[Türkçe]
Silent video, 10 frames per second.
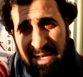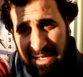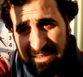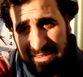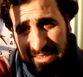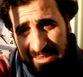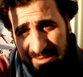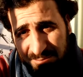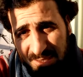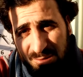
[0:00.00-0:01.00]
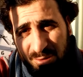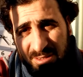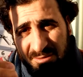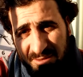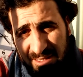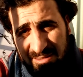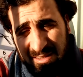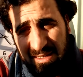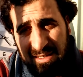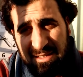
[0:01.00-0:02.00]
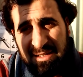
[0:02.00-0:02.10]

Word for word: Eğer dediğin bir nokta varsa